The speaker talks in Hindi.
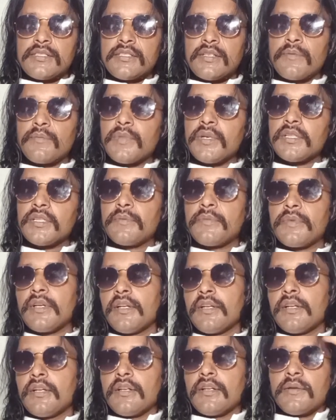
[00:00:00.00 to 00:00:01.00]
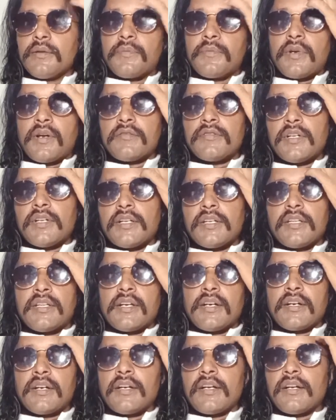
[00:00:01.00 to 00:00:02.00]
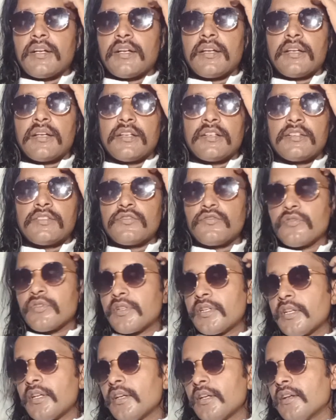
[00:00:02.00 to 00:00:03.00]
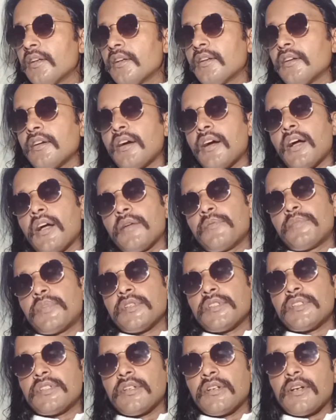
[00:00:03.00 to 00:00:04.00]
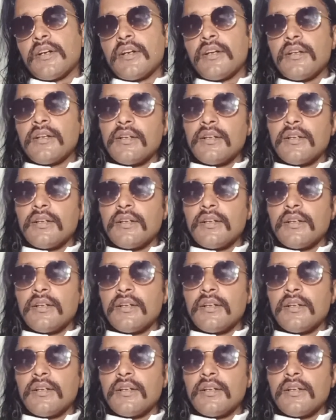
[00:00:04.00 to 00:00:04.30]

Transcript: संबंध में प्रावधान किया गया है जो कि आईपीसी का